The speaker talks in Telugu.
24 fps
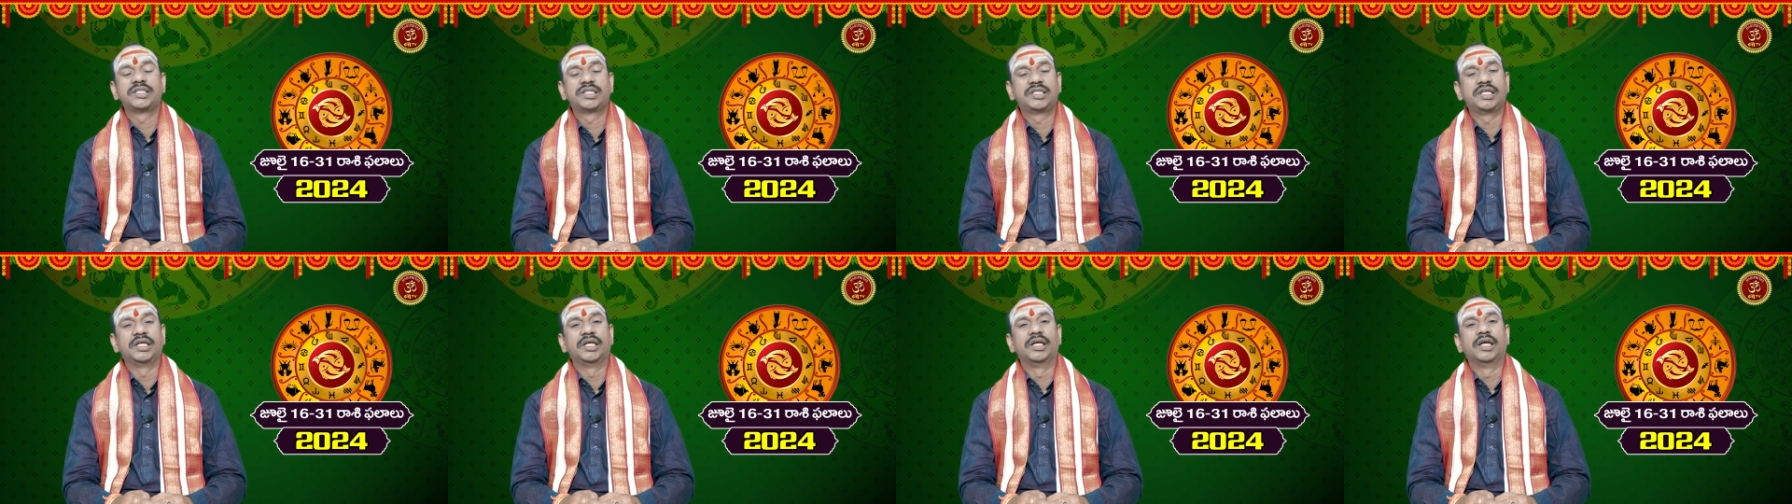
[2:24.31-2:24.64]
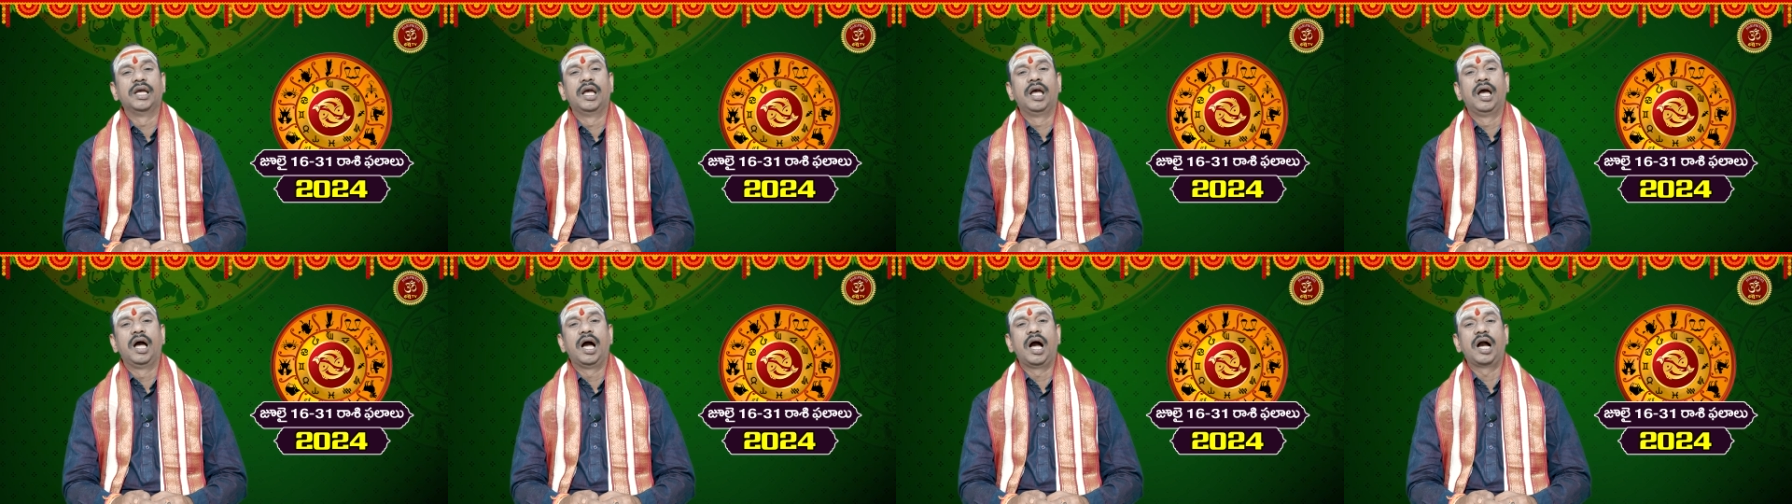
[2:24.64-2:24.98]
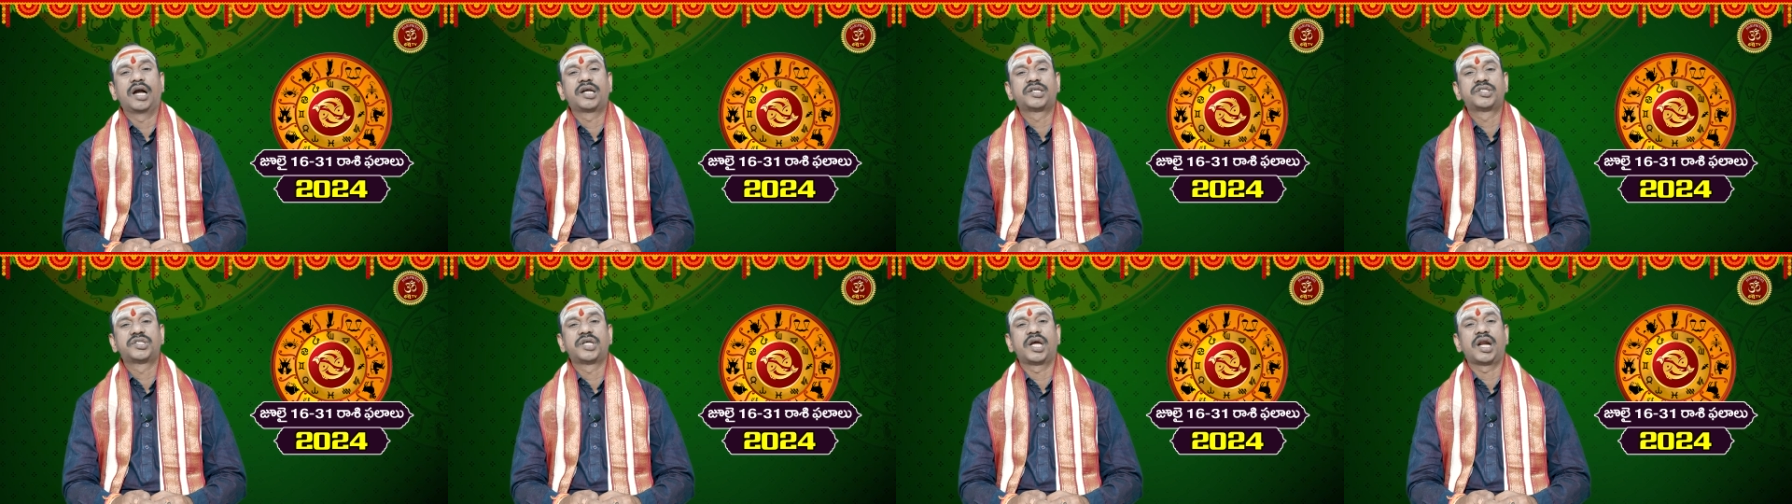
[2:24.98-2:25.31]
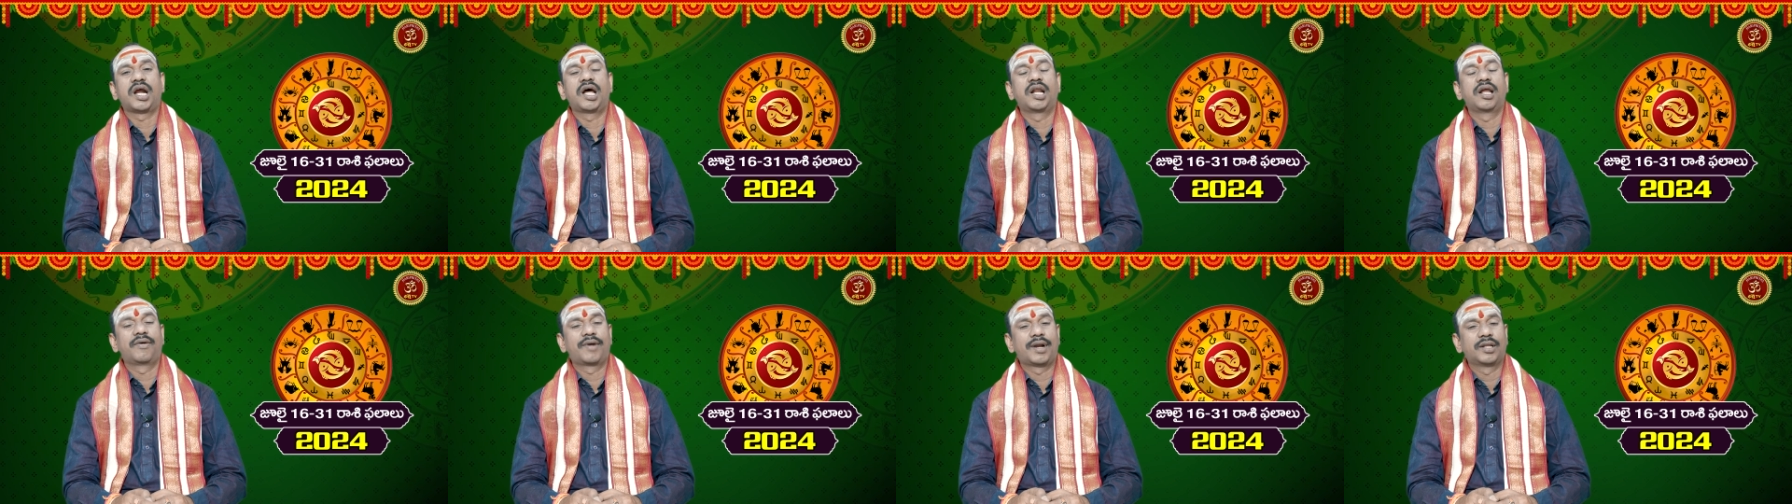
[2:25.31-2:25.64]
చి
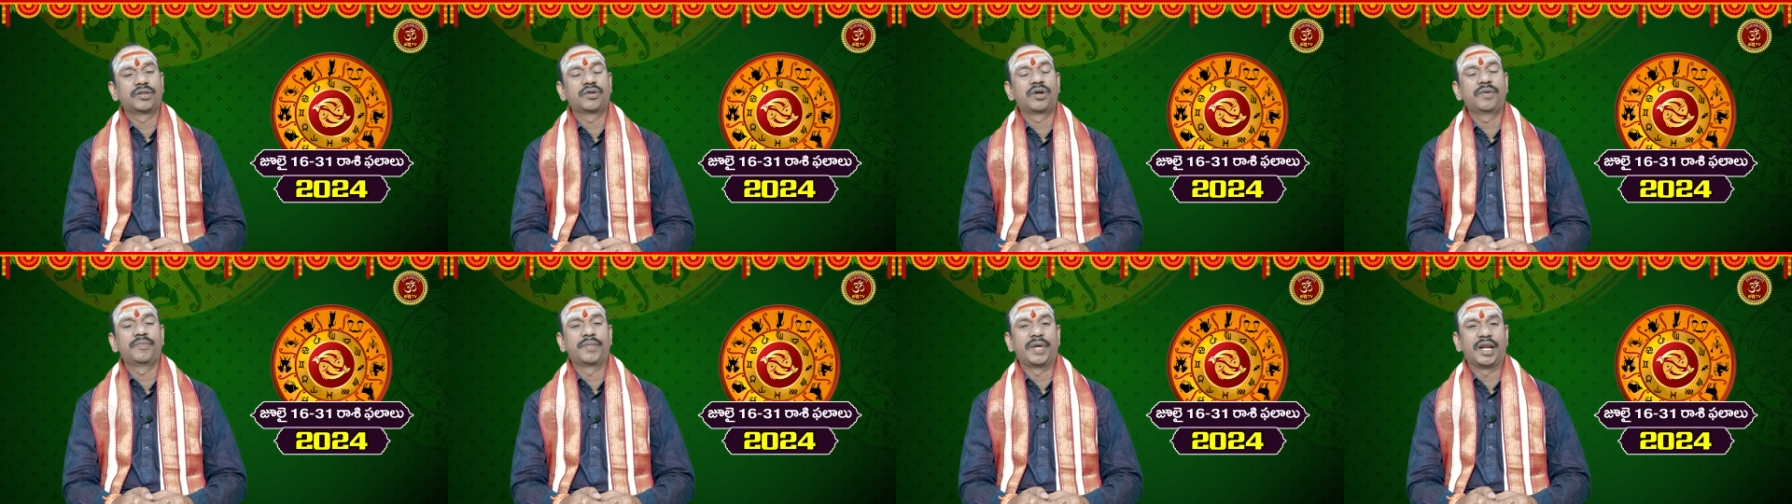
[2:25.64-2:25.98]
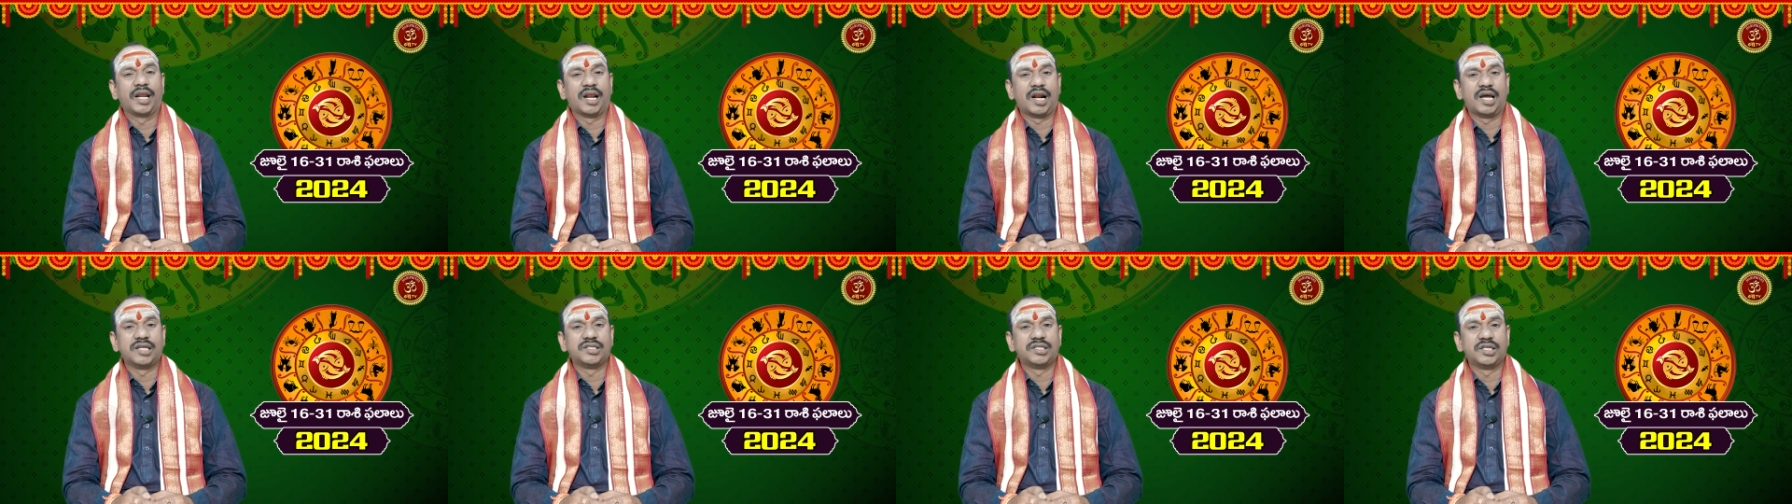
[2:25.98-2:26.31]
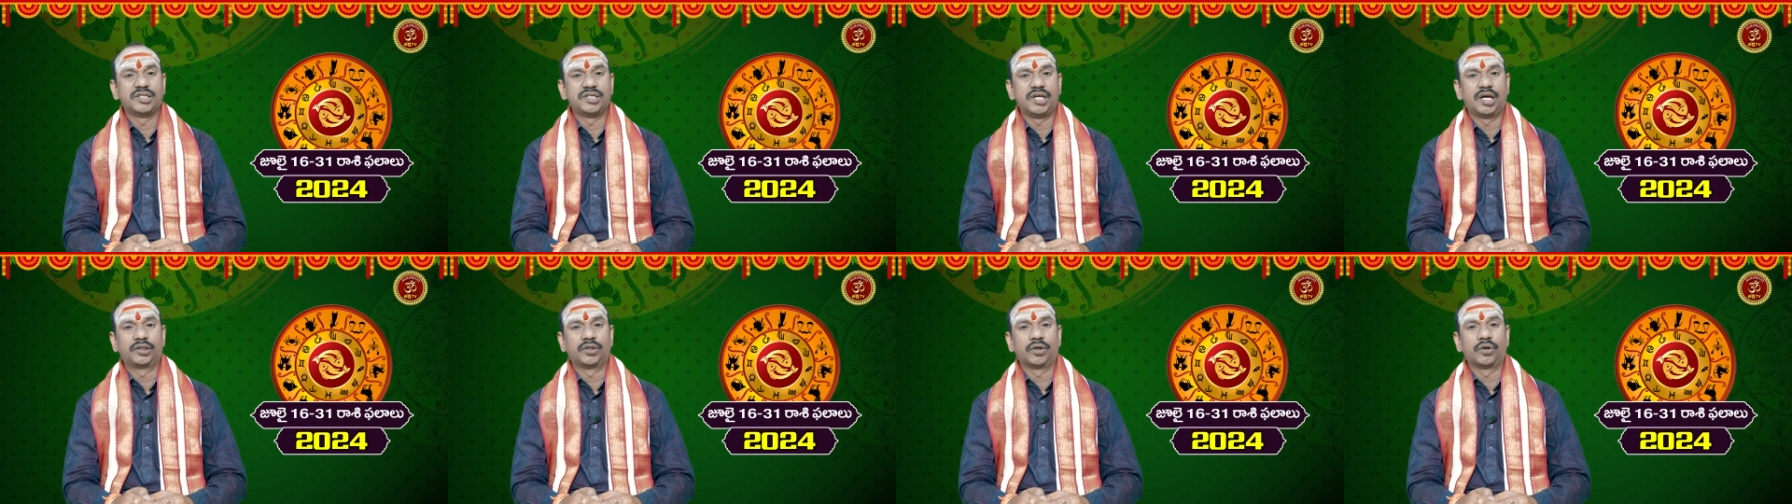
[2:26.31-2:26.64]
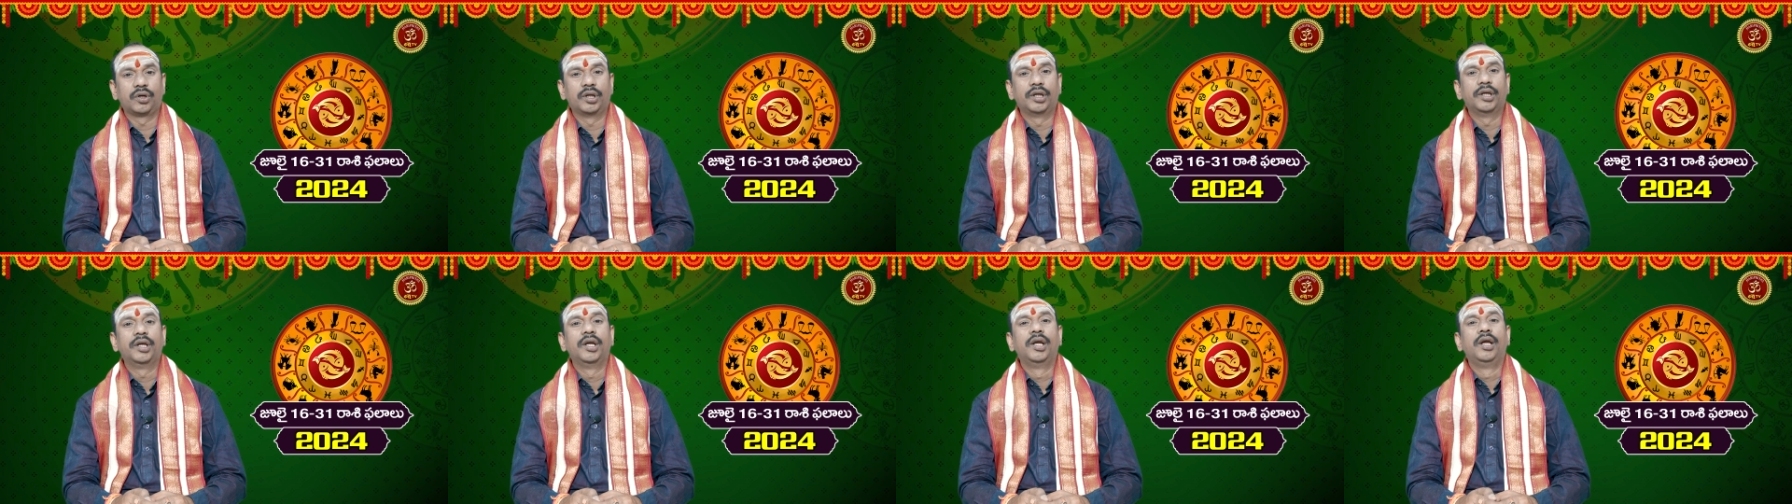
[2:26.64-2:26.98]
అక్షరాల వర్ణుడు మీనరాశి
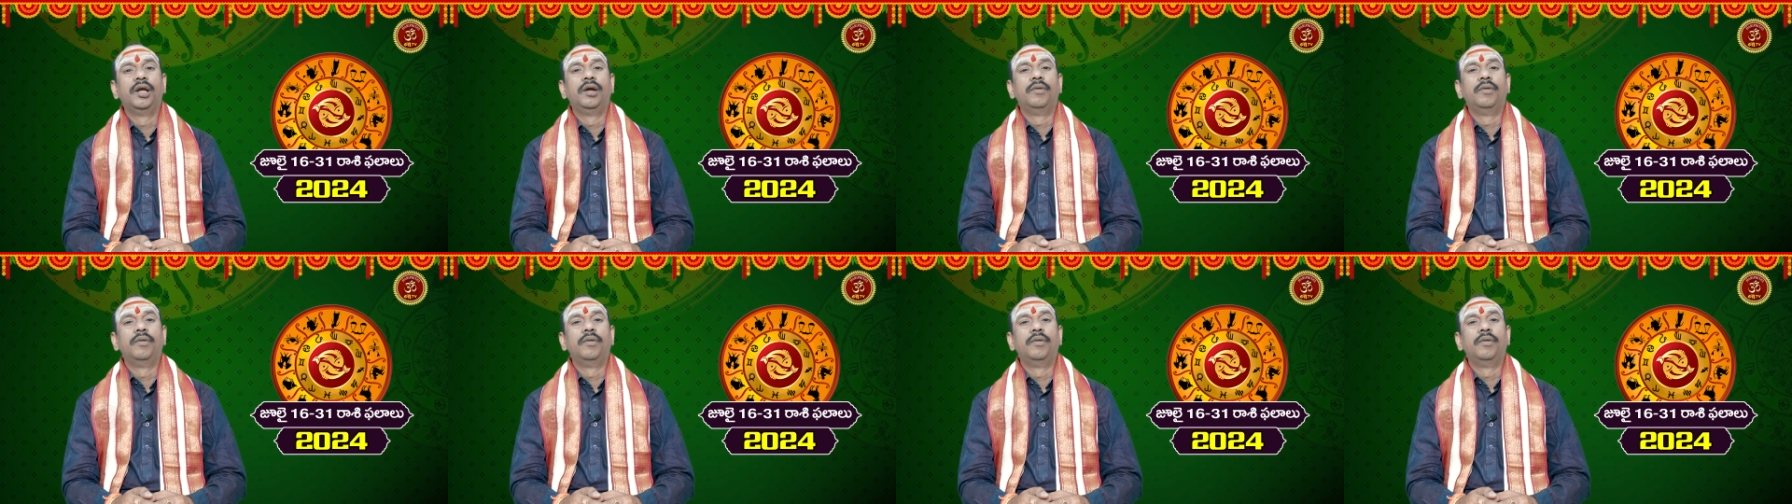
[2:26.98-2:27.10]
జాతకులే